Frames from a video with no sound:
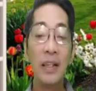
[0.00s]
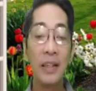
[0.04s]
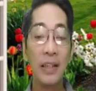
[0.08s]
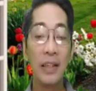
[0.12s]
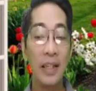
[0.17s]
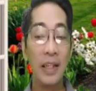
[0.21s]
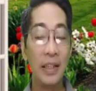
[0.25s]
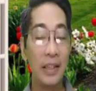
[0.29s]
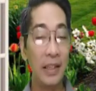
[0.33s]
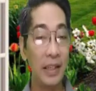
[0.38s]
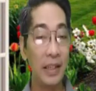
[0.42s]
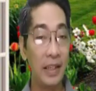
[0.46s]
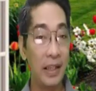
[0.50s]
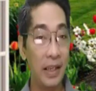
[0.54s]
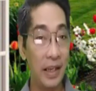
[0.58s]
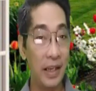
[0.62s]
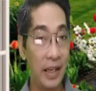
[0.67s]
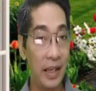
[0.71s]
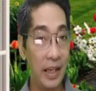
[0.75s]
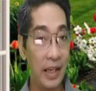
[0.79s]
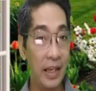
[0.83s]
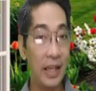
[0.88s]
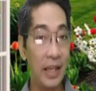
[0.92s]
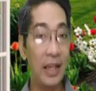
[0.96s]
Titik
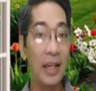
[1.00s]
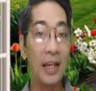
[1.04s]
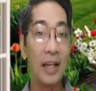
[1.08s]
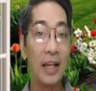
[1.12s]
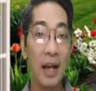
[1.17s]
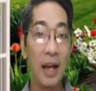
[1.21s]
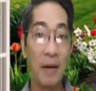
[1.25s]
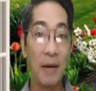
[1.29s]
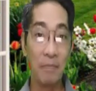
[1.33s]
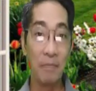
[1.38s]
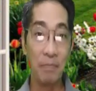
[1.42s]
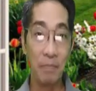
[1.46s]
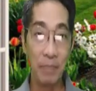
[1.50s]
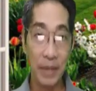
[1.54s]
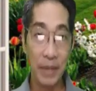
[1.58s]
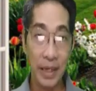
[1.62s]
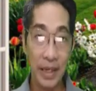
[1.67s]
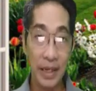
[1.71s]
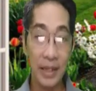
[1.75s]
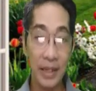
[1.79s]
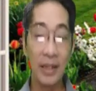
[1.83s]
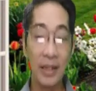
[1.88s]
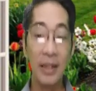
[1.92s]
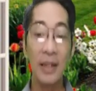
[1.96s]
A,
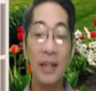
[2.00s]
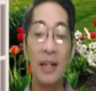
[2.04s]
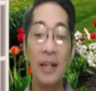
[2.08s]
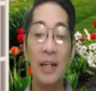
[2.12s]
kambing.